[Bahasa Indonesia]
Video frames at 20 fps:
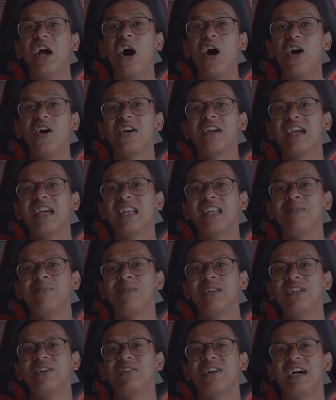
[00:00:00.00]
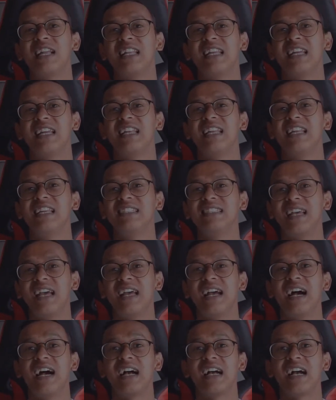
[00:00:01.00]
Oke, di video kali ini
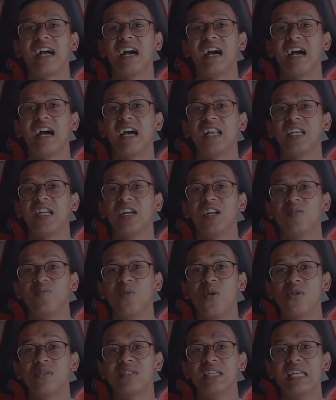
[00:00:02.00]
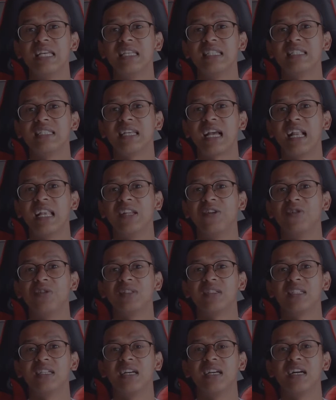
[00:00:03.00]
saya akan unboxing
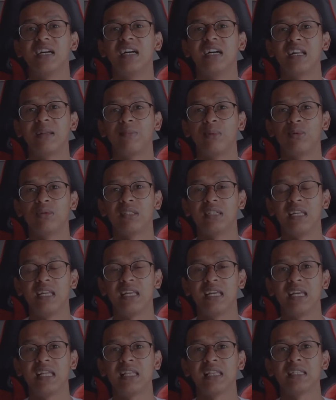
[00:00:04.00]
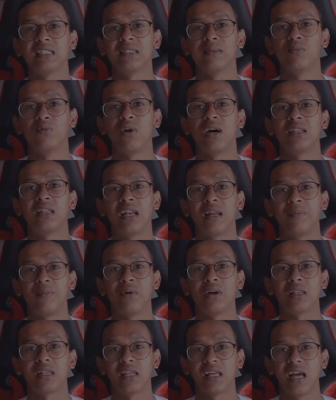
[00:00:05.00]
sekaligus nge-review sedikit sebuah
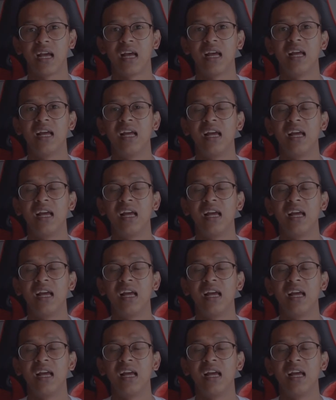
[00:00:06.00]
tripod ya.